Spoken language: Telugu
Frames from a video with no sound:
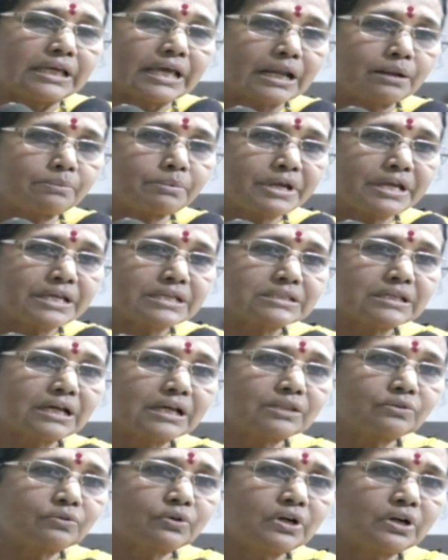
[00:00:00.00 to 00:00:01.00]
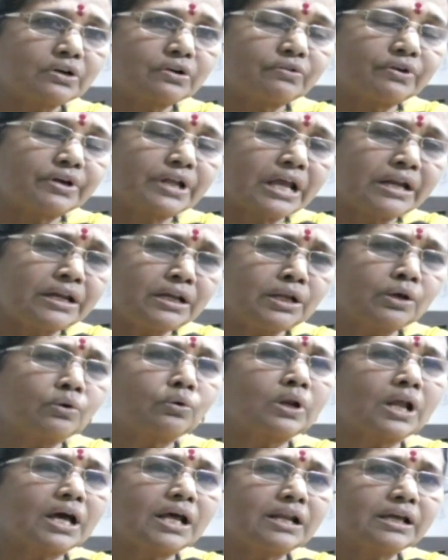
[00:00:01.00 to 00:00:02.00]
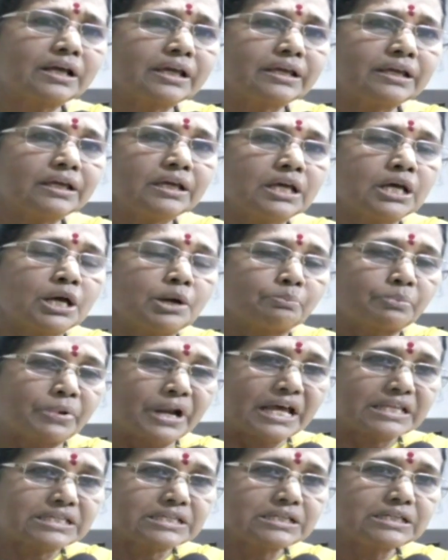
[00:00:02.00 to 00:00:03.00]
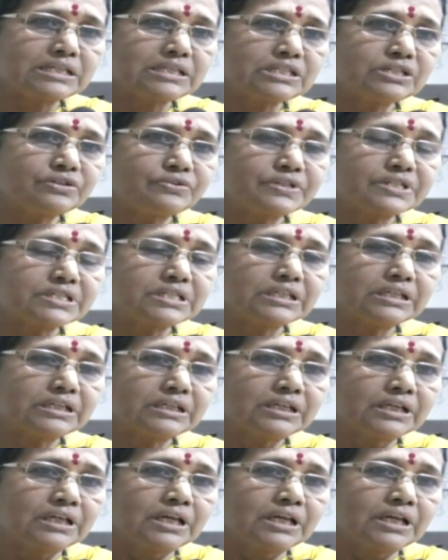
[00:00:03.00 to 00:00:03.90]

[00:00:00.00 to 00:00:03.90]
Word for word: ఎనభై శాతం ఉన్నటువంటి అన్ని కులాలకి ప్రాతినిధ్యం ఇచ్చి